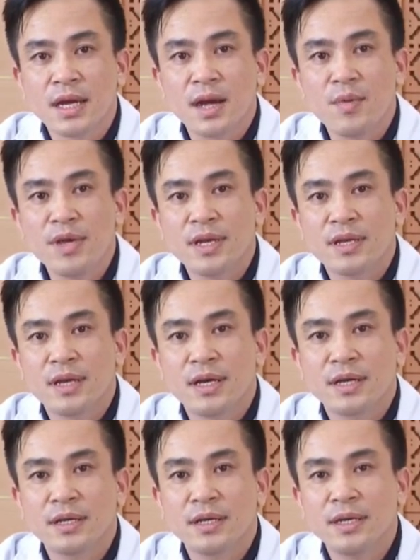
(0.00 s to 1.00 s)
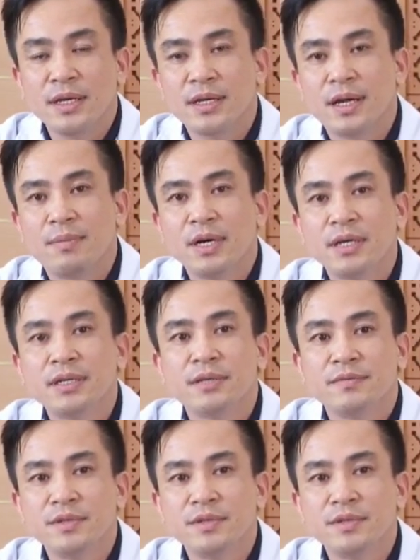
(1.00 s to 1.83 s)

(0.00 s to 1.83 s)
các nguyên nhân à, ít gặp hơn